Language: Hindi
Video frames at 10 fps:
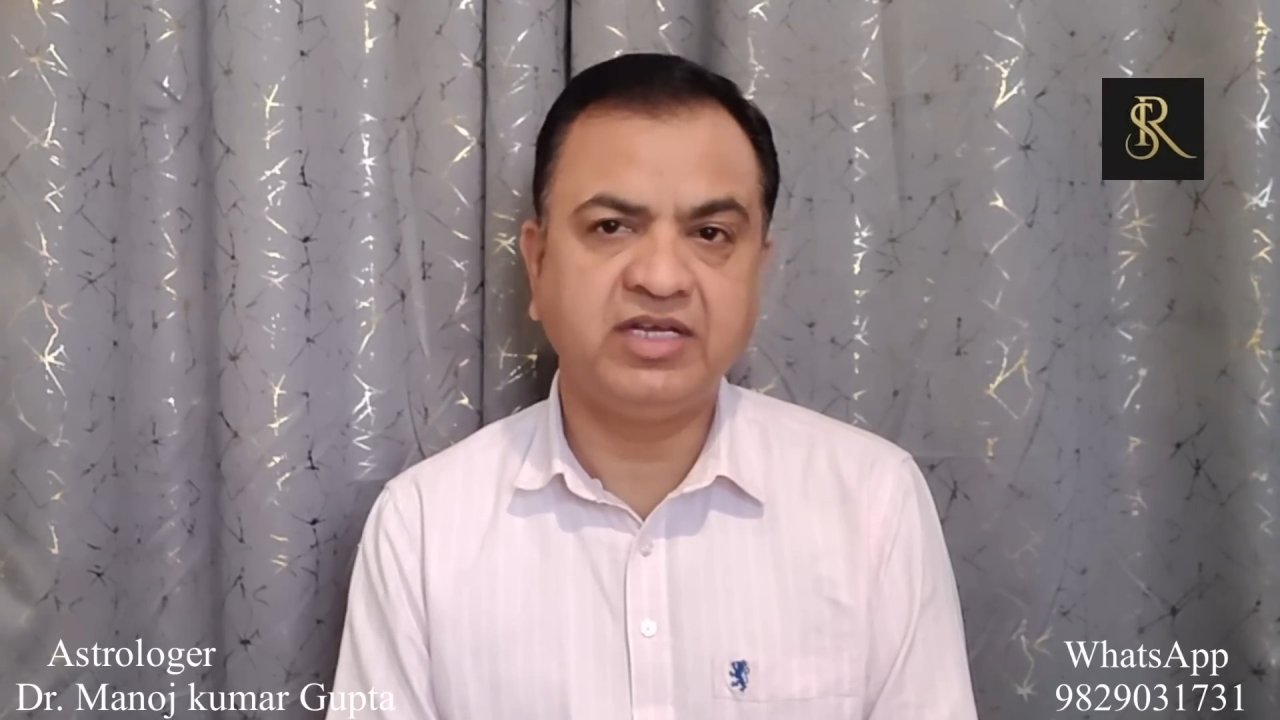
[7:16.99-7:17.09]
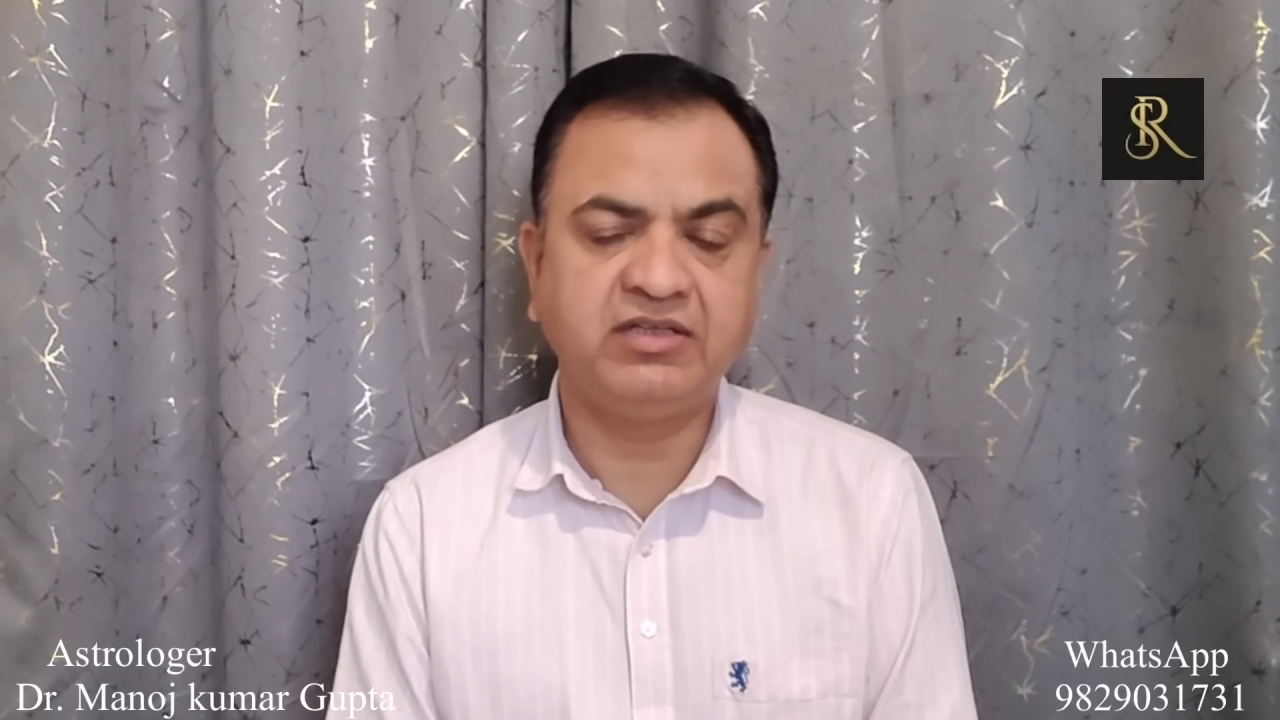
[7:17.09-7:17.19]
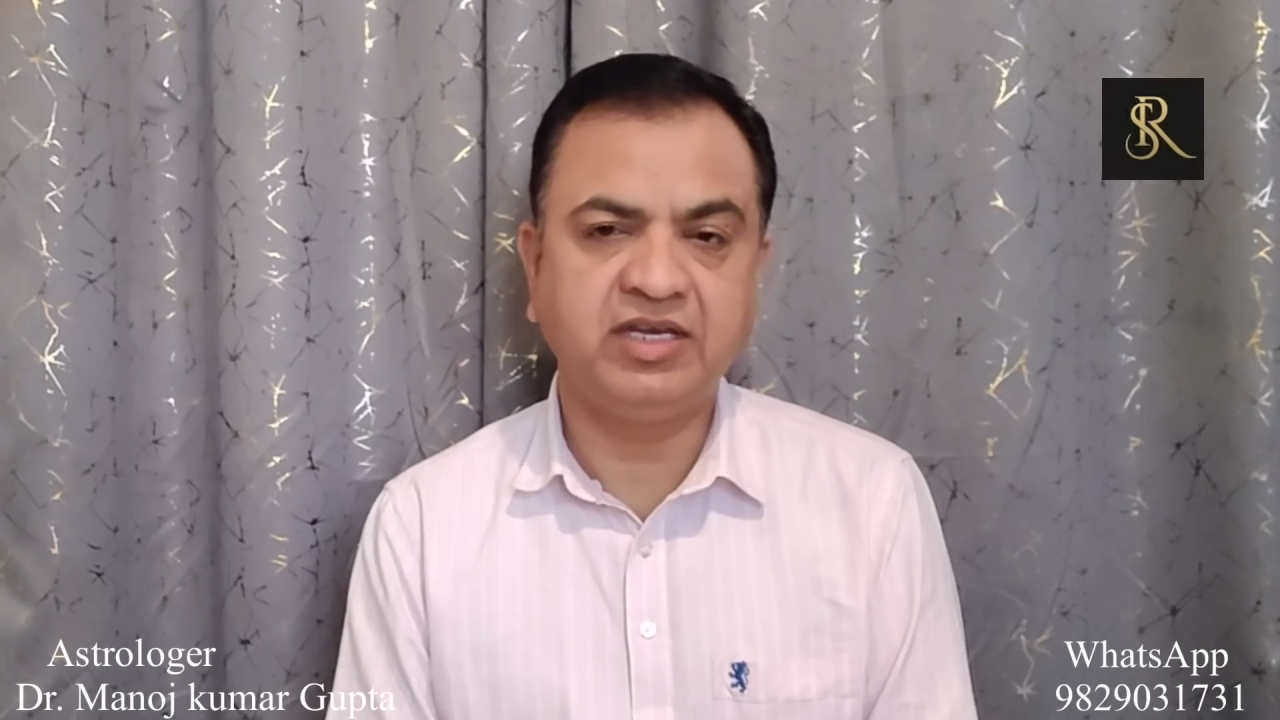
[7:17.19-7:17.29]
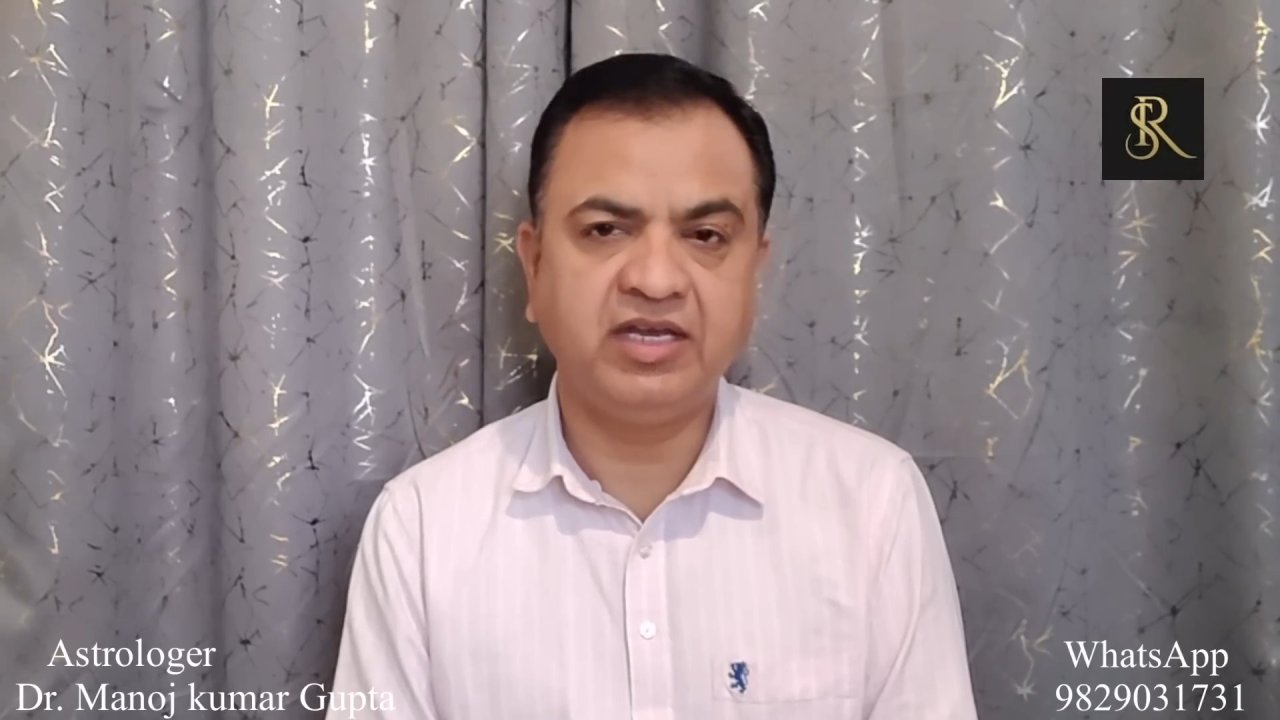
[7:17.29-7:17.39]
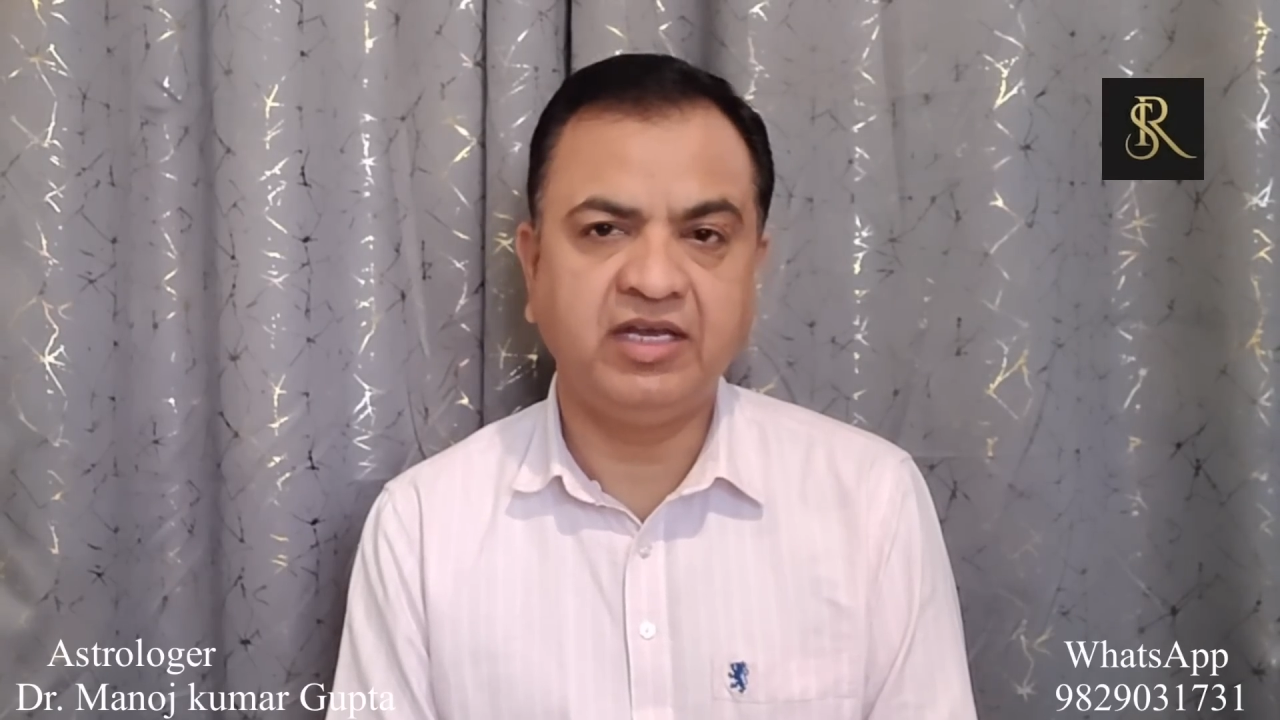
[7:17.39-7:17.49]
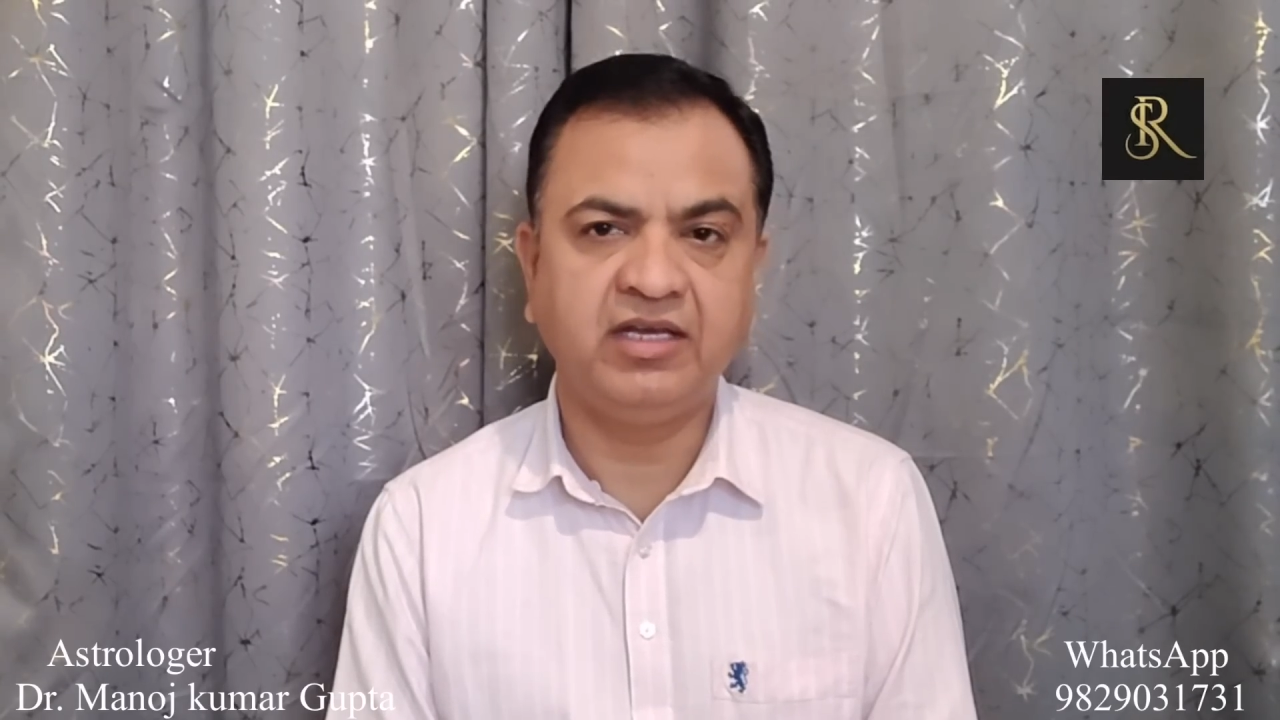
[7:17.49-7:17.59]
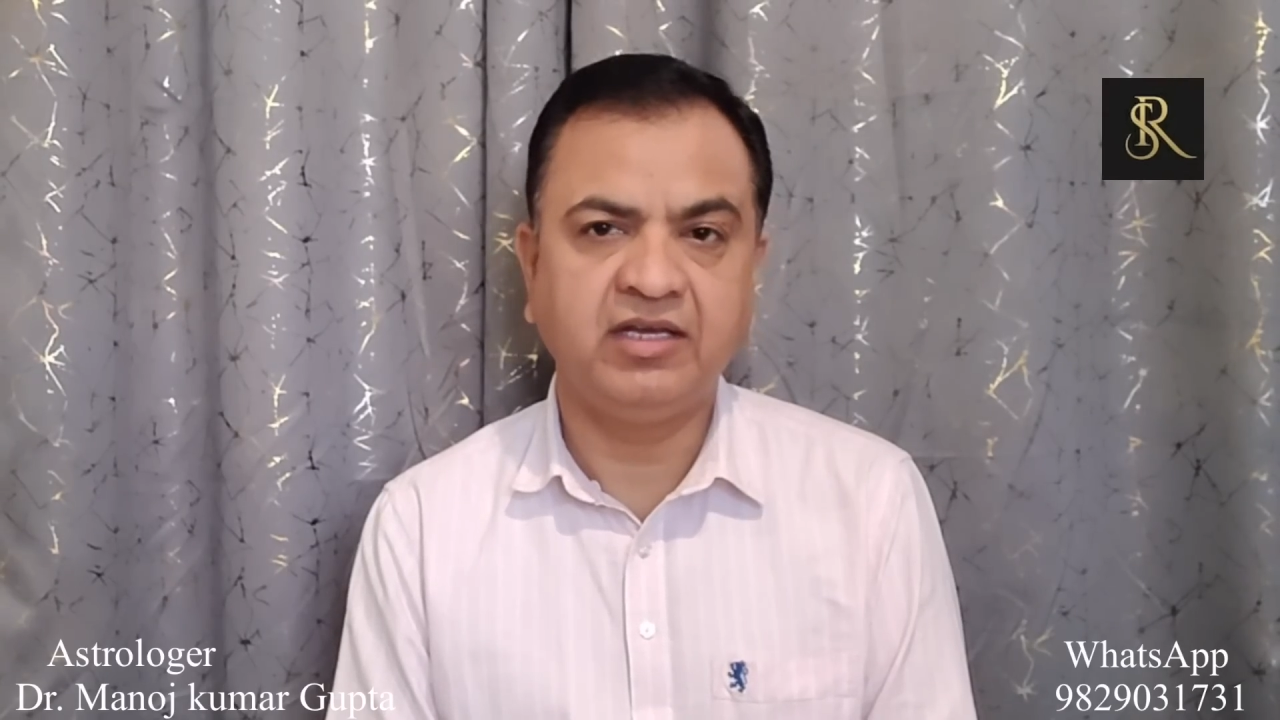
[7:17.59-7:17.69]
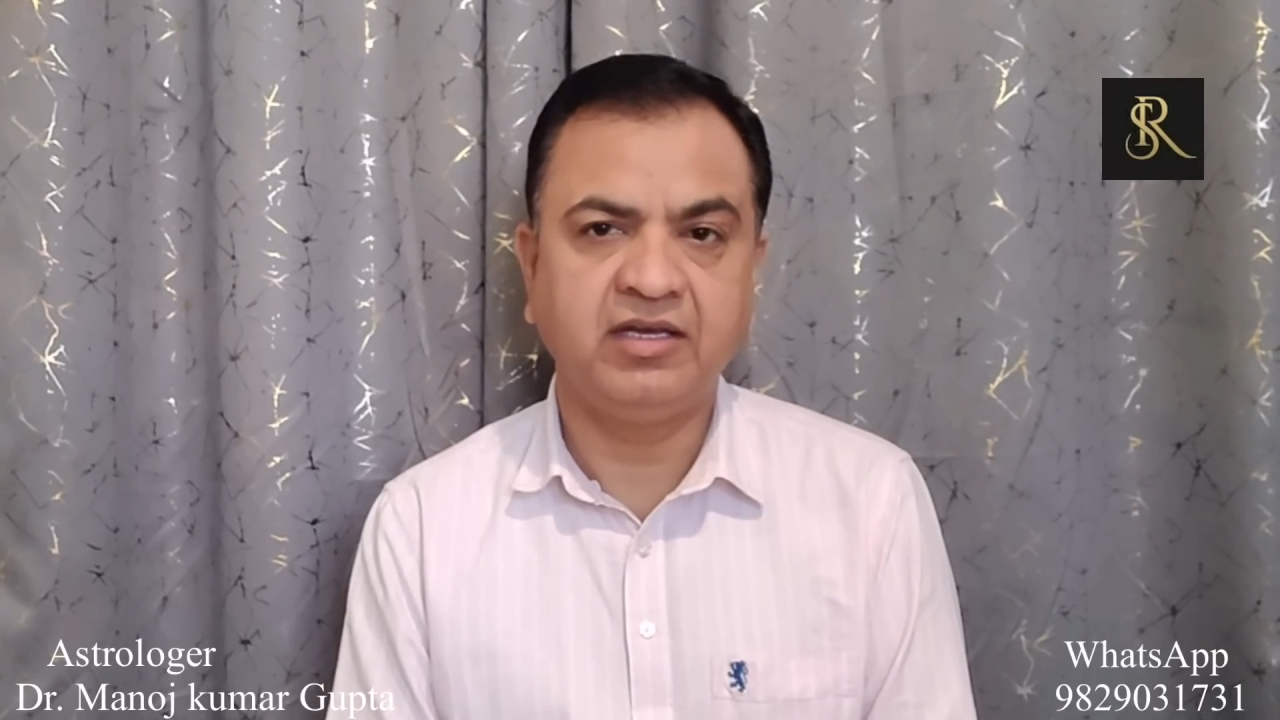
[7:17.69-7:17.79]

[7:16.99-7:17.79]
देखते हैं